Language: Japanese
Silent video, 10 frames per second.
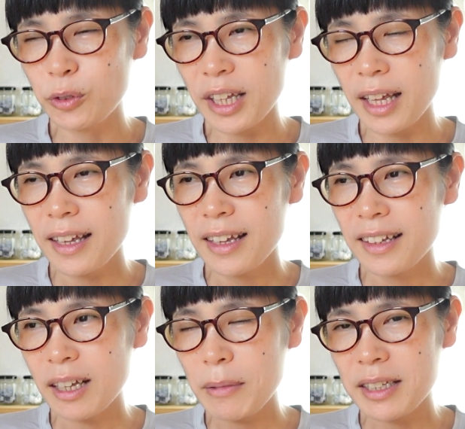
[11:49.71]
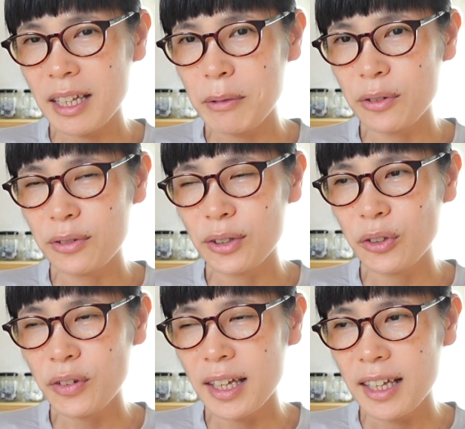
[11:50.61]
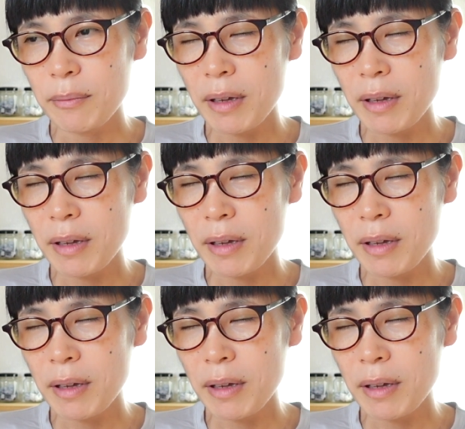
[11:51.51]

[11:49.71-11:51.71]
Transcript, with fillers: ので試してみるっていうのは、